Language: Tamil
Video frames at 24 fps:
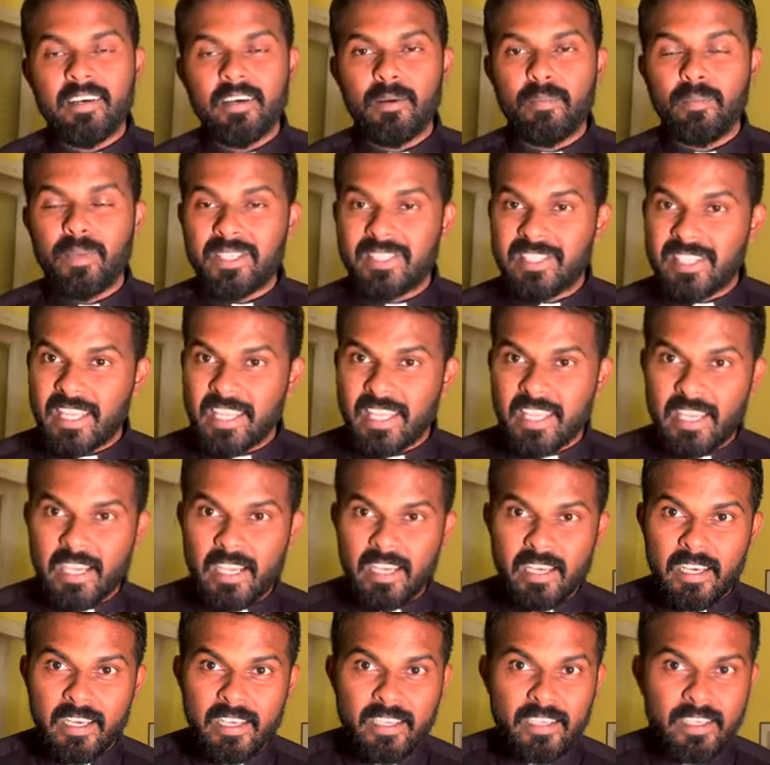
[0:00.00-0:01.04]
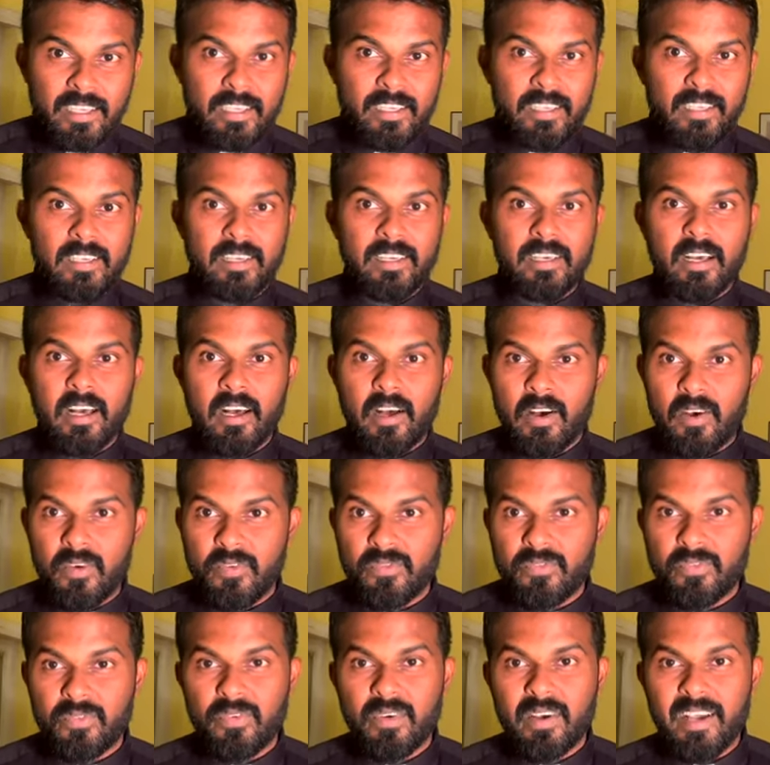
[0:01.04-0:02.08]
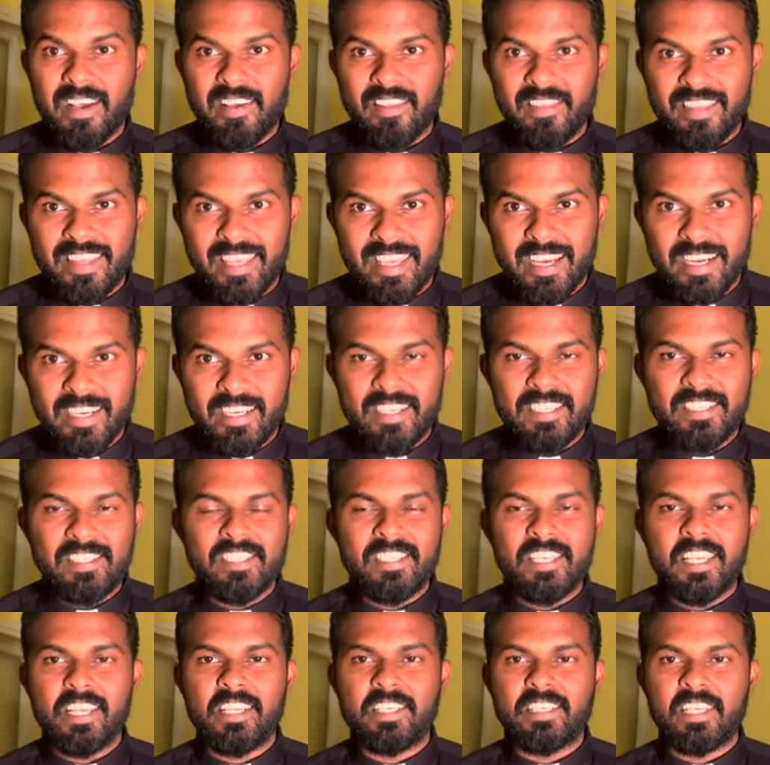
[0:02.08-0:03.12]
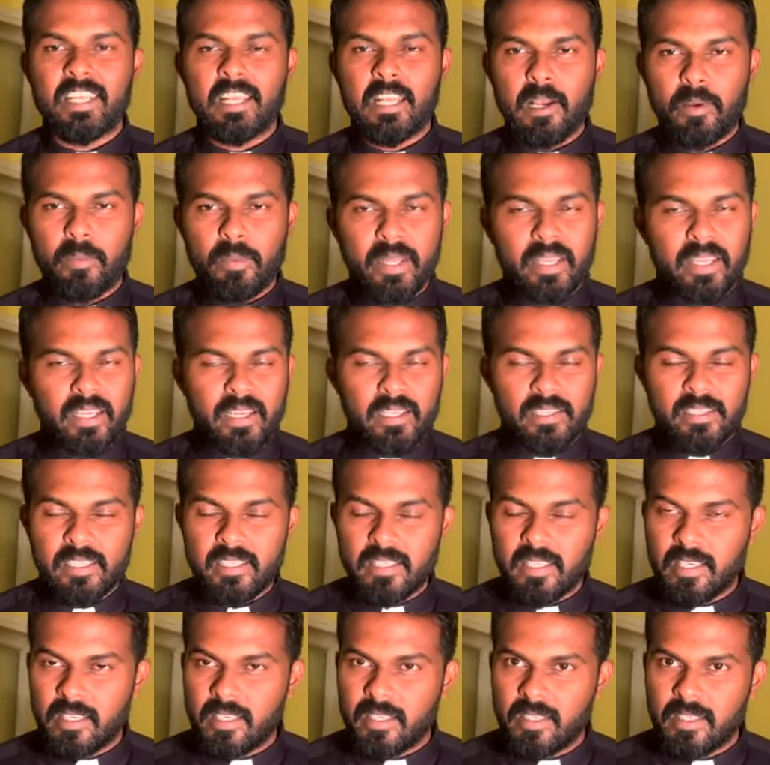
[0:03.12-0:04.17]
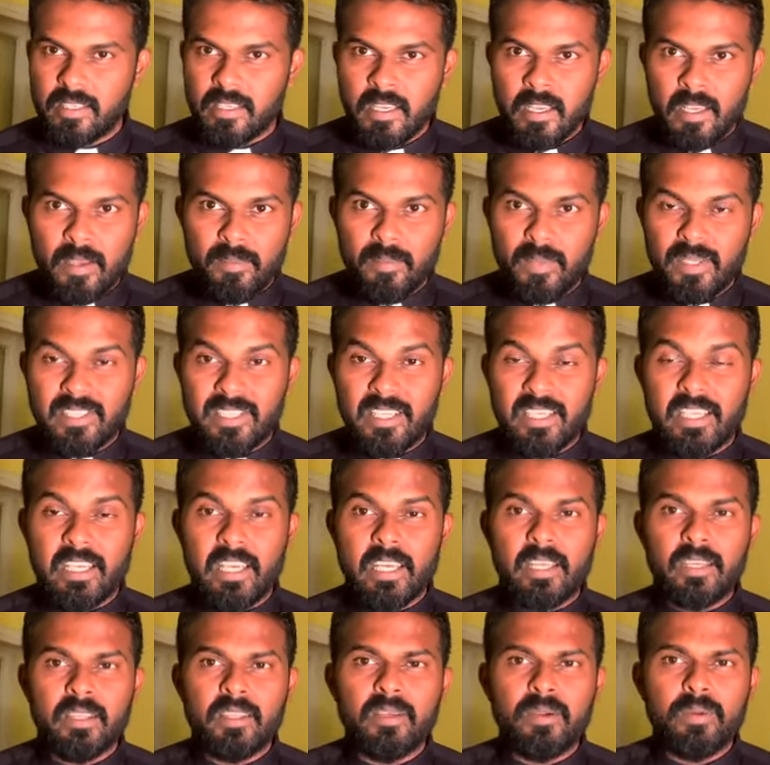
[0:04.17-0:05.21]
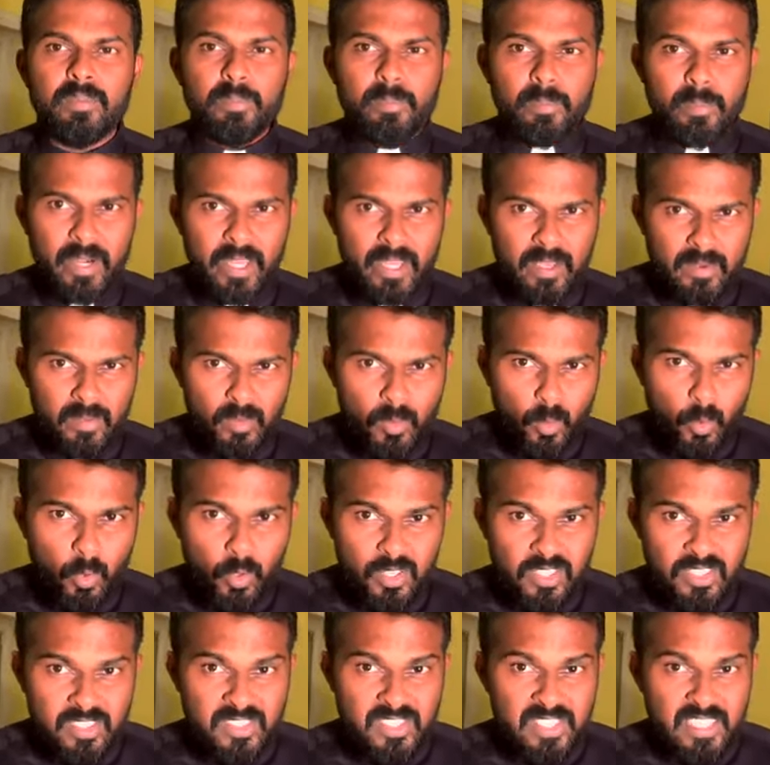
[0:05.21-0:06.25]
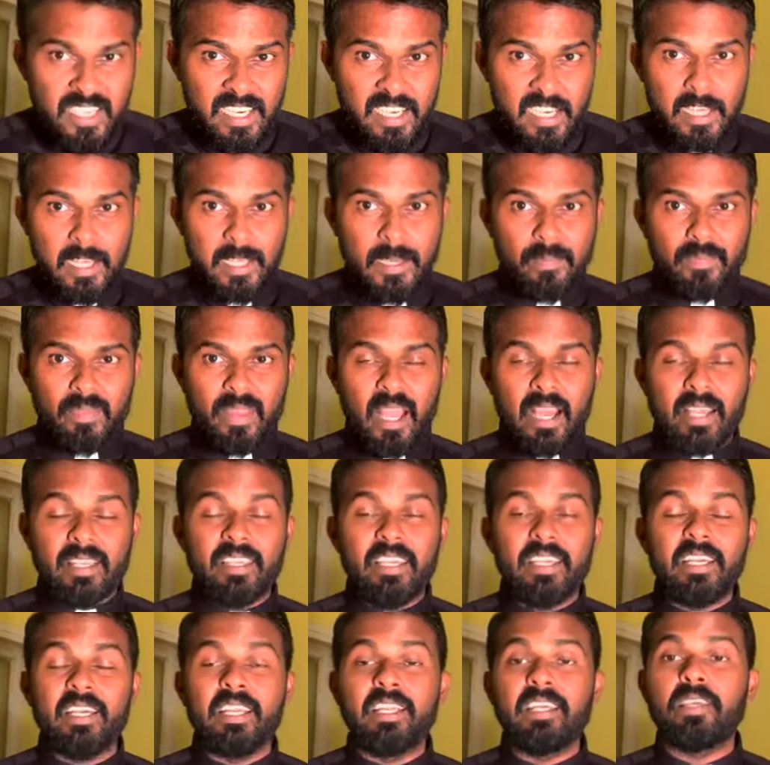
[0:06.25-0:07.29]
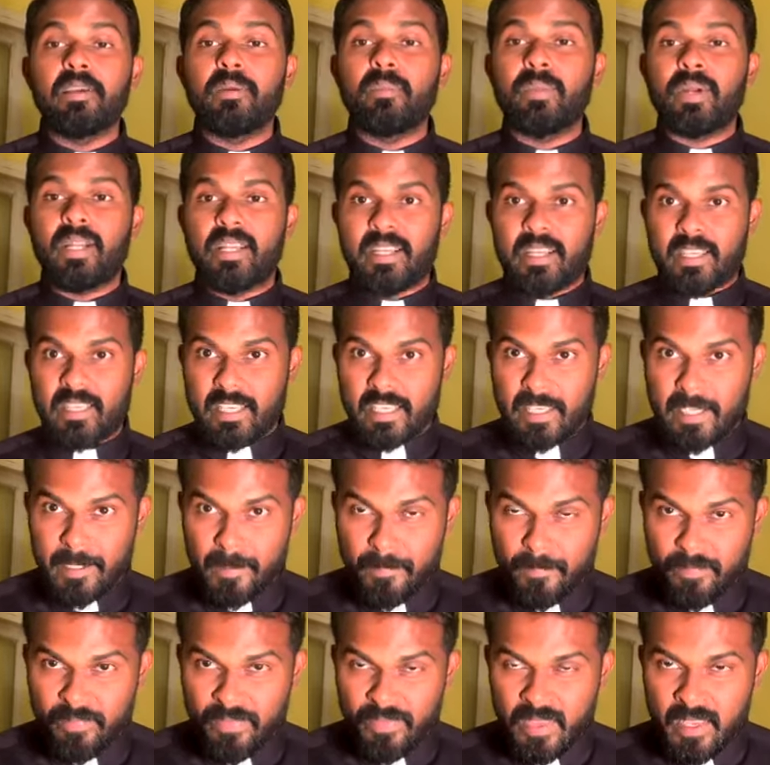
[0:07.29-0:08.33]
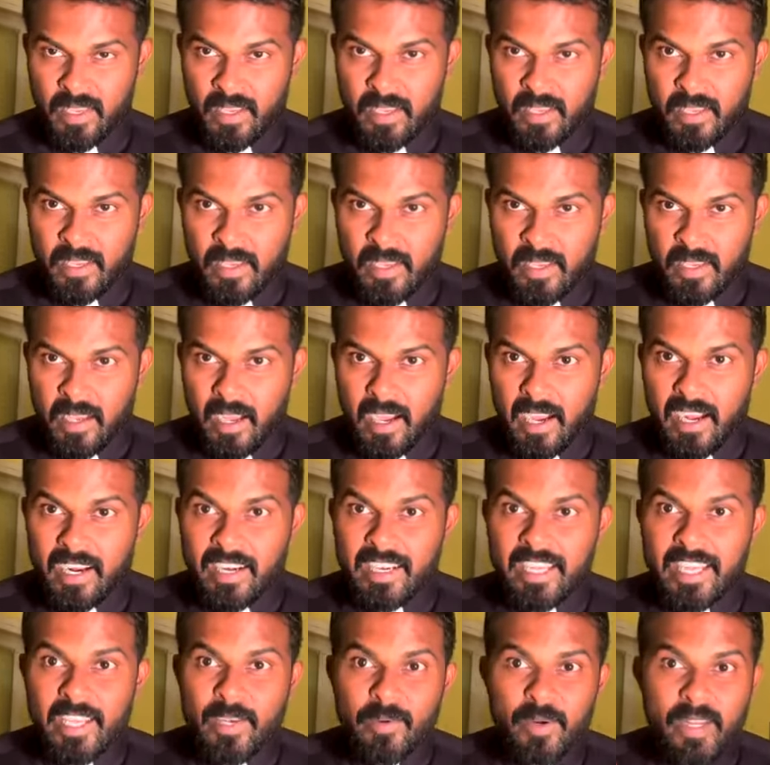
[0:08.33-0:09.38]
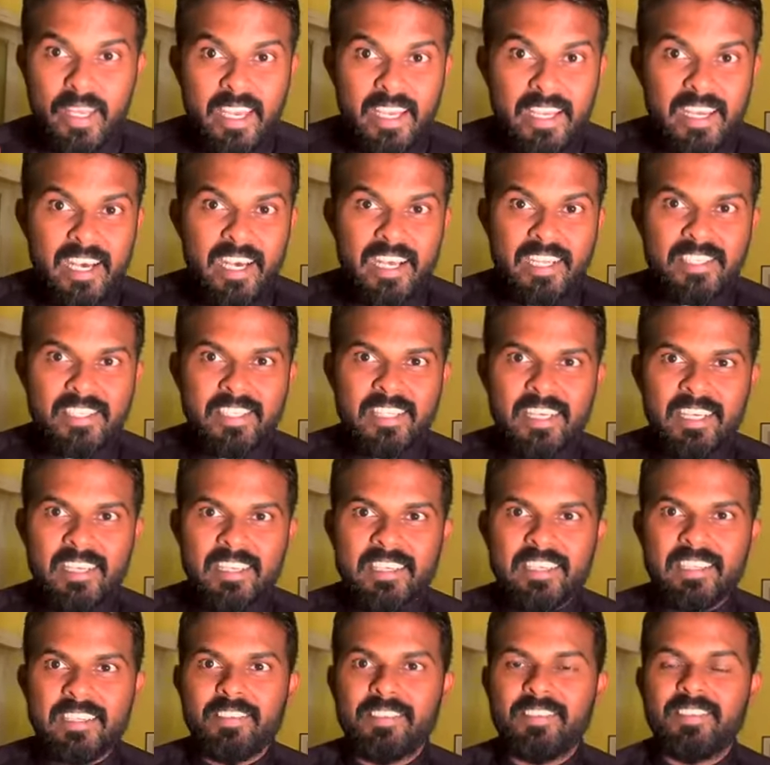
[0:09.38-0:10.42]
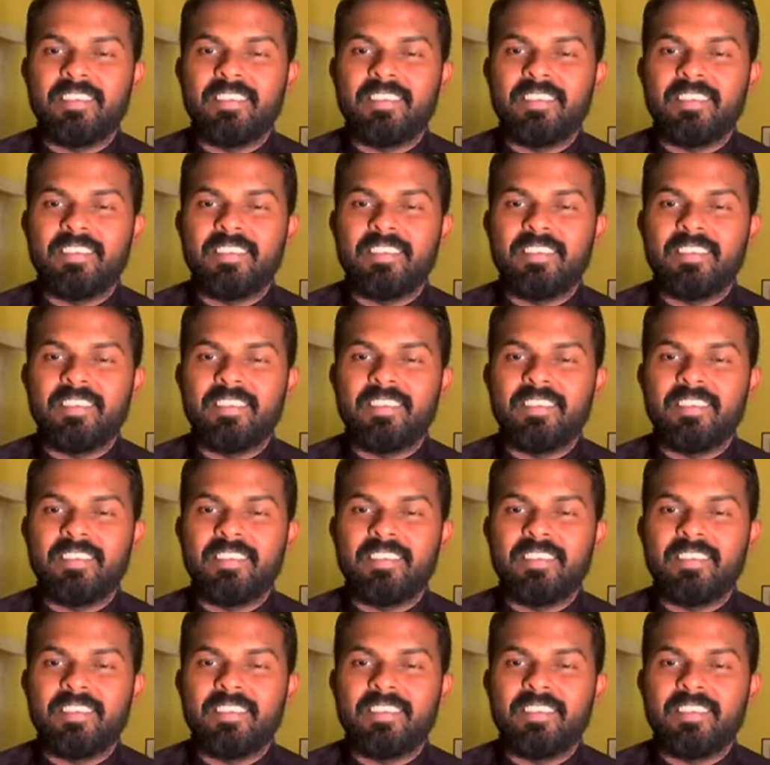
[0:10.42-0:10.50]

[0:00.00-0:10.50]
பசிலிக்கா ஆஃப் தி அனன்சியேஷன் அப்படிங்கிற அந்த பசிலிக்கா இருக்குது இப்படி ஒரு சில அங்கீகரிக்கப்பட்ட அன்னையினுடைய காட்சிகளுக்கு